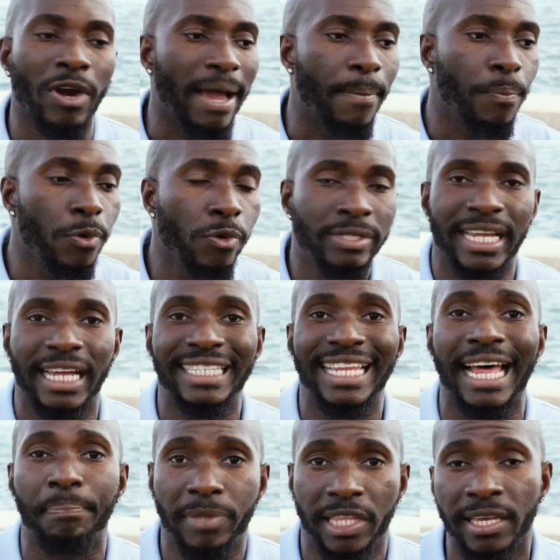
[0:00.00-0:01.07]
la plus
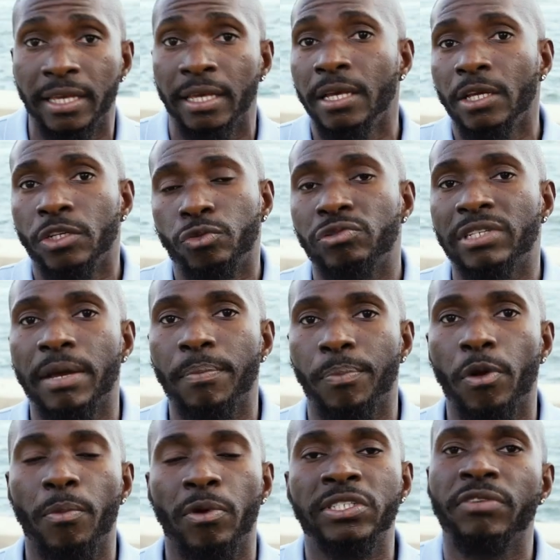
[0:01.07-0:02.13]
adaptée, tout
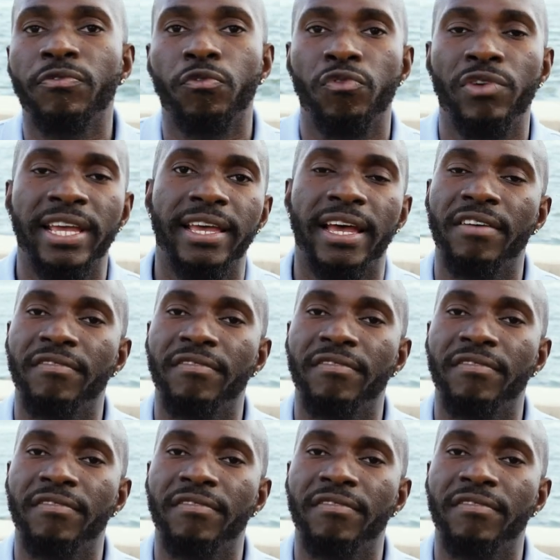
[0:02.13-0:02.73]
simplement si vous voulez